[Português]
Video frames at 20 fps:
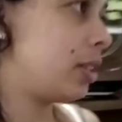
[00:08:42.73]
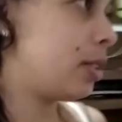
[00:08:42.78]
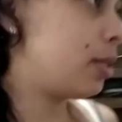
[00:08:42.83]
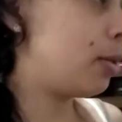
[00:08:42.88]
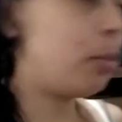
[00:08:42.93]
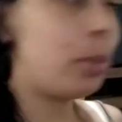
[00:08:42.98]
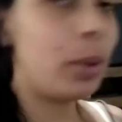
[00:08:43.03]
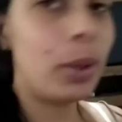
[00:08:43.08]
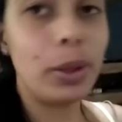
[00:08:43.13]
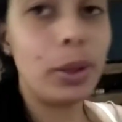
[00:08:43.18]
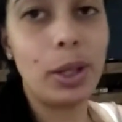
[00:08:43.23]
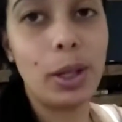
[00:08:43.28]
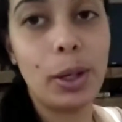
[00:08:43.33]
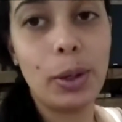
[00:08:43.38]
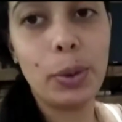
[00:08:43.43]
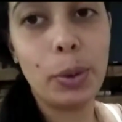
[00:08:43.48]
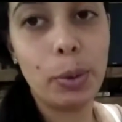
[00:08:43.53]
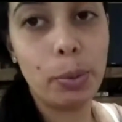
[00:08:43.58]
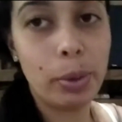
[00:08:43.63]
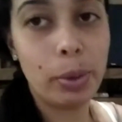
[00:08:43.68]
quis comprar
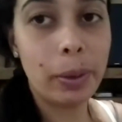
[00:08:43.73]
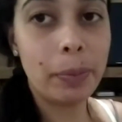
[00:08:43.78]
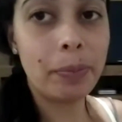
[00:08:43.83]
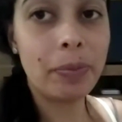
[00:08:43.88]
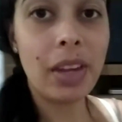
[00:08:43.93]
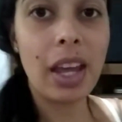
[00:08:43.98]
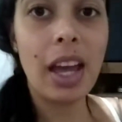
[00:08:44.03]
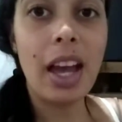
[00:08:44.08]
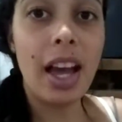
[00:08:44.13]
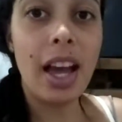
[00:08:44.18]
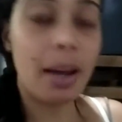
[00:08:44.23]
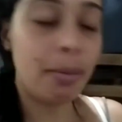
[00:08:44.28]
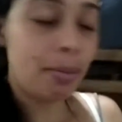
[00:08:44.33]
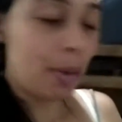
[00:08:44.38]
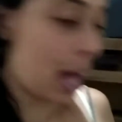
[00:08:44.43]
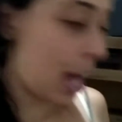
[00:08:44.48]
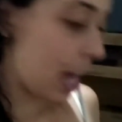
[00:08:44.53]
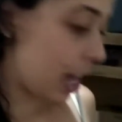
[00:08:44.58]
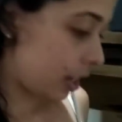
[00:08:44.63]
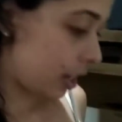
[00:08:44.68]
outra roupa.
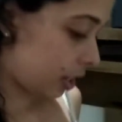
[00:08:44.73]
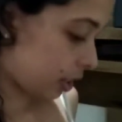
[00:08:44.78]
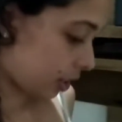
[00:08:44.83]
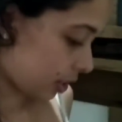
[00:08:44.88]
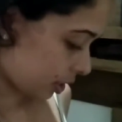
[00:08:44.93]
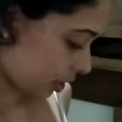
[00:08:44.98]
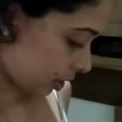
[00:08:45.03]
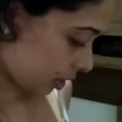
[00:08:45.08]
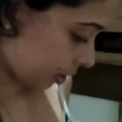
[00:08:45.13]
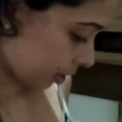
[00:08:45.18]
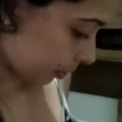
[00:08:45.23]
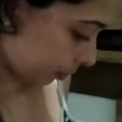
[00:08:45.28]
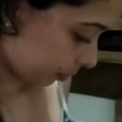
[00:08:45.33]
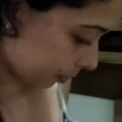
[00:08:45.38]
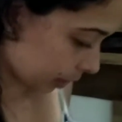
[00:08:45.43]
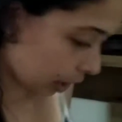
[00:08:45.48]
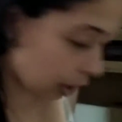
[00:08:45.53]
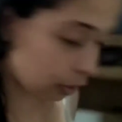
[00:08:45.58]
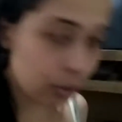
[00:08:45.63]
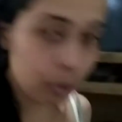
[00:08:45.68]
Mas
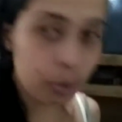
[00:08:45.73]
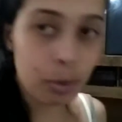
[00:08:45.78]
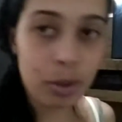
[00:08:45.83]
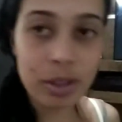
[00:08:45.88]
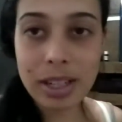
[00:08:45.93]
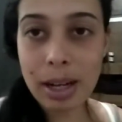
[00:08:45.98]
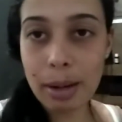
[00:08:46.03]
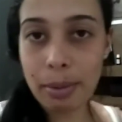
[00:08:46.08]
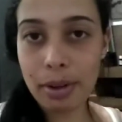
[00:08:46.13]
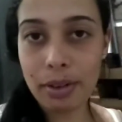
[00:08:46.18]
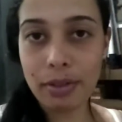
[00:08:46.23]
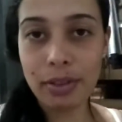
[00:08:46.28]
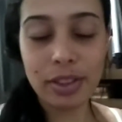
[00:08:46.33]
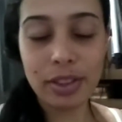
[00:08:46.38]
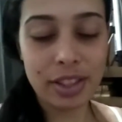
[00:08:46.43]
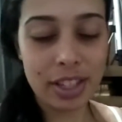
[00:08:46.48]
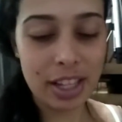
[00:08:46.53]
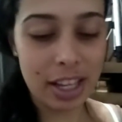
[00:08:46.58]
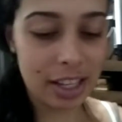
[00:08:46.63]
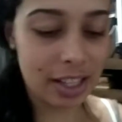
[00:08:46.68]
eu vou mostrar pra
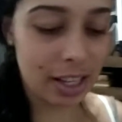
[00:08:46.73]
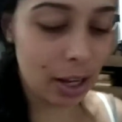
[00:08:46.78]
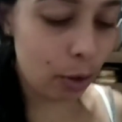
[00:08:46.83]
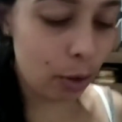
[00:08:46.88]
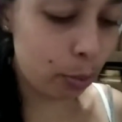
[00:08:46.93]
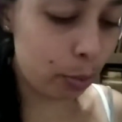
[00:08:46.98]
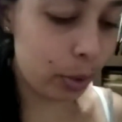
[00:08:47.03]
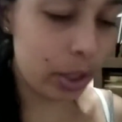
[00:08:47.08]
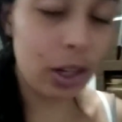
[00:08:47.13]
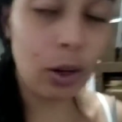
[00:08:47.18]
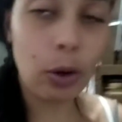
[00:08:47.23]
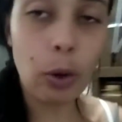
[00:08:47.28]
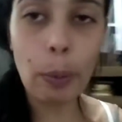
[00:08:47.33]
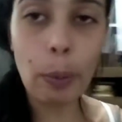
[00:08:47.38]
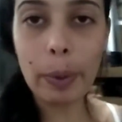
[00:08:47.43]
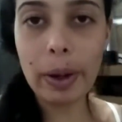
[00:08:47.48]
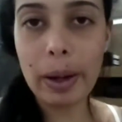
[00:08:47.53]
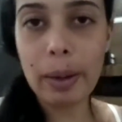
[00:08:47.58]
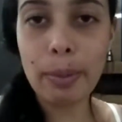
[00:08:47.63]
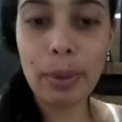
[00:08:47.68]
vocês a roupinha que eu
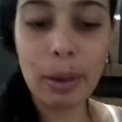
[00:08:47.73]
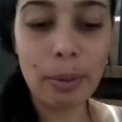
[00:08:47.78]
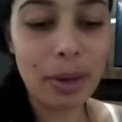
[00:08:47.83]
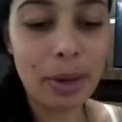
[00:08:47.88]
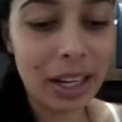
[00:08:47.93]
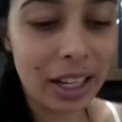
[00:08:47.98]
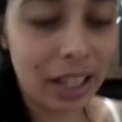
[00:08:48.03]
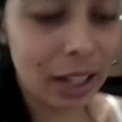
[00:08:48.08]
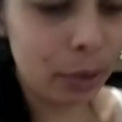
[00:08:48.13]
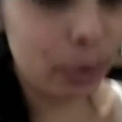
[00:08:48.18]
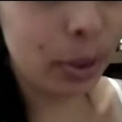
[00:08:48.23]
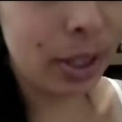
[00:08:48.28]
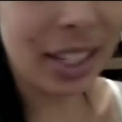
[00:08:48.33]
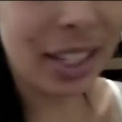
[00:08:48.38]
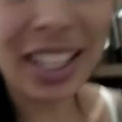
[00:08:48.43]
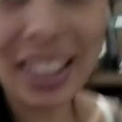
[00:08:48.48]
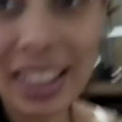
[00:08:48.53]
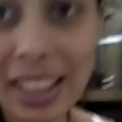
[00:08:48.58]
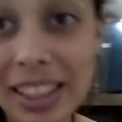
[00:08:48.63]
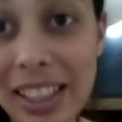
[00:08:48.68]
comprei pra Maria
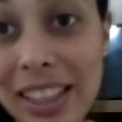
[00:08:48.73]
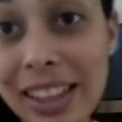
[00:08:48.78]
Luísa. Ela tá